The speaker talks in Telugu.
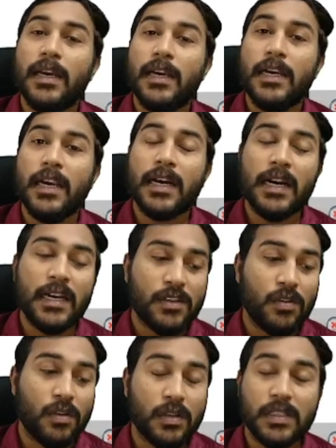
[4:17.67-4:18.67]
ఇండియన్
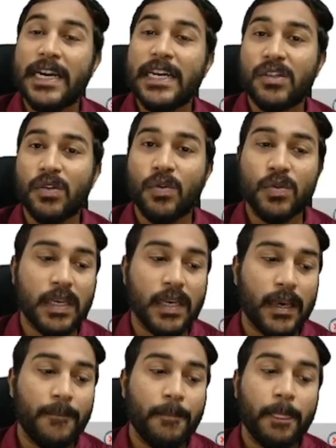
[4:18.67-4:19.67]
కంట్రీస్ స్టేట్స్లో
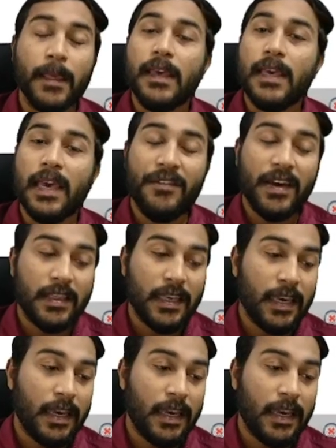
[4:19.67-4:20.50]
చూసే ఏవైతే